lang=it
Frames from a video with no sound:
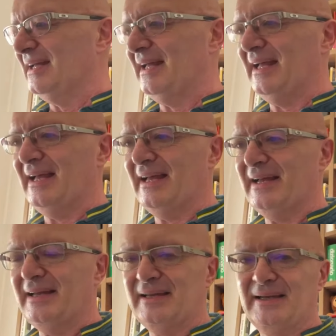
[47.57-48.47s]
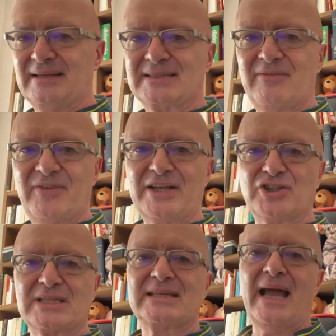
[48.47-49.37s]
Eh, se
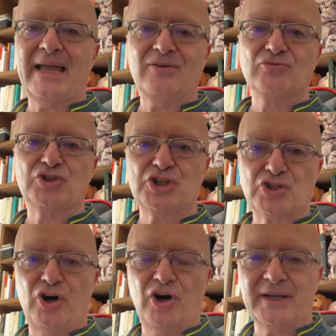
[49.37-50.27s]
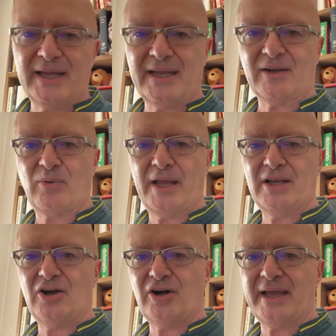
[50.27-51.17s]
invece sei un ciccione,
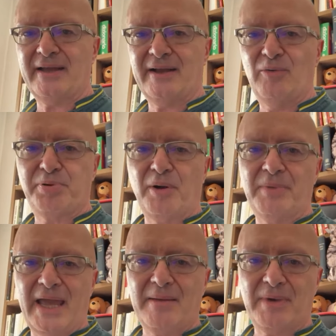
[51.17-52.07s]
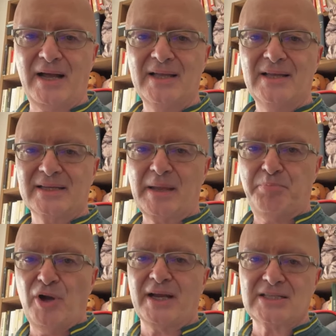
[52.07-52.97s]
quello è un problema che
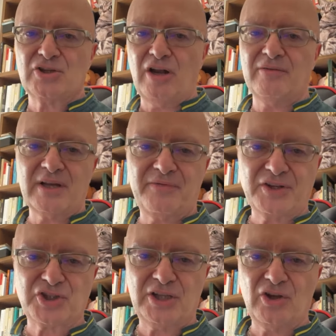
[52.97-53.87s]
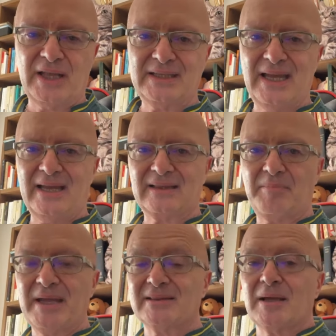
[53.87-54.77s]
puoi risolvere facendo la dieta,
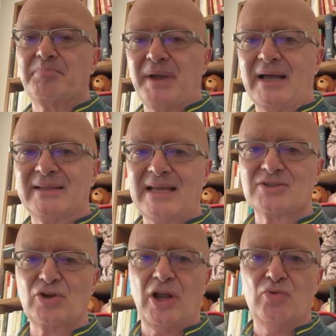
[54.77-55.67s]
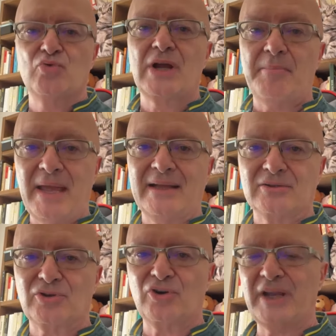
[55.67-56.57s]
mentre per adesso
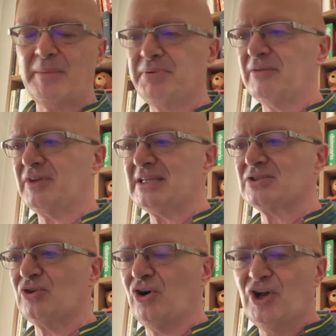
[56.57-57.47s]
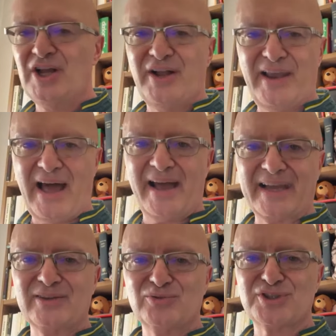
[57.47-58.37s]
l'allungamento non è previsto, la
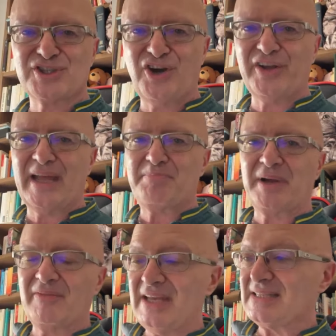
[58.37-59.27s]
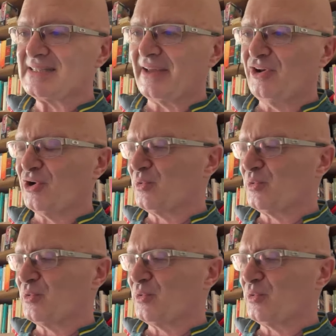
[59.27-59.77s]
riduzione è prevista, no?